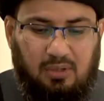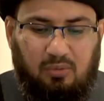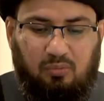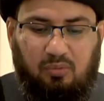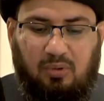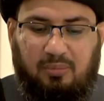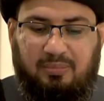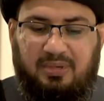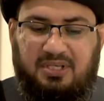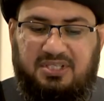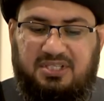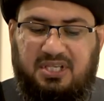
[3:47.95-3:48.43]

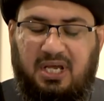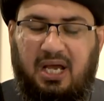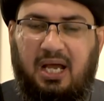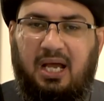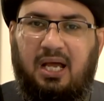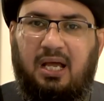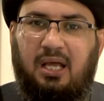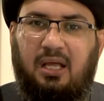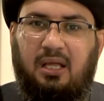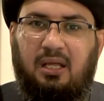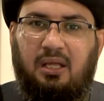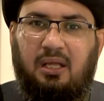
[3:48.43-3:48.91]

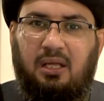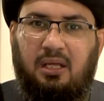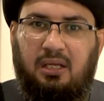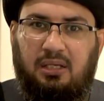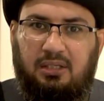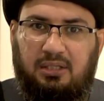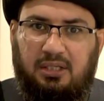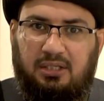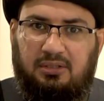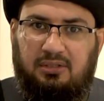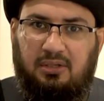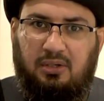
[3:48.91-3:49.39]
ومسح
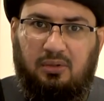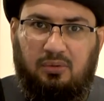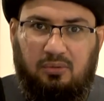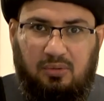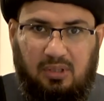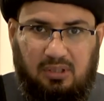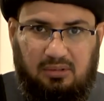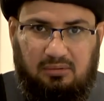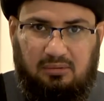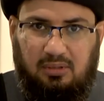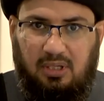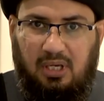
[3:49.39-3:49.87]

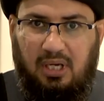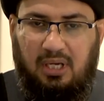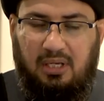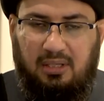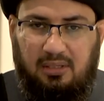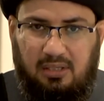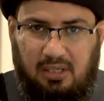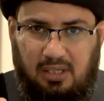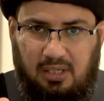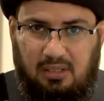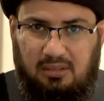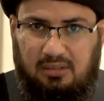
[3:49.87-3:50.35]
يده
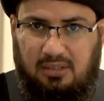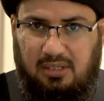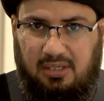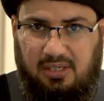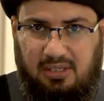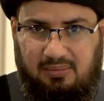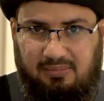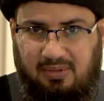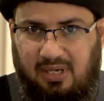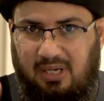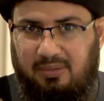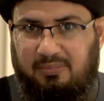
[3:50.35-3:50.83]
الطاهرة
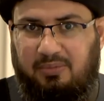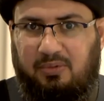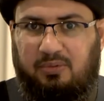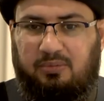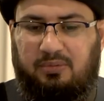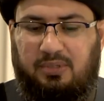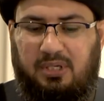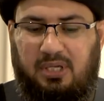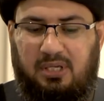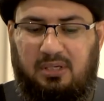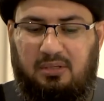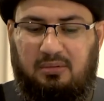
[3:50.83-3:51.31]
الكريمة
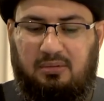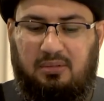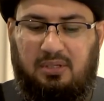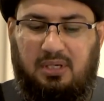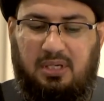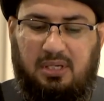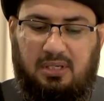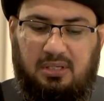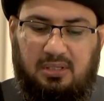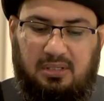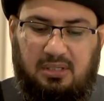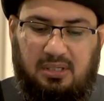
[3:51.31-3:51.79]
أمير
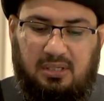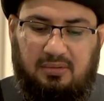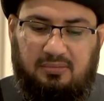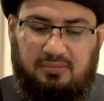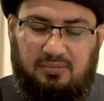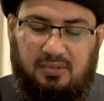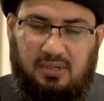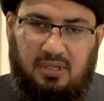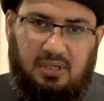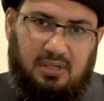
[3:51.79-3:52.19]
عليه,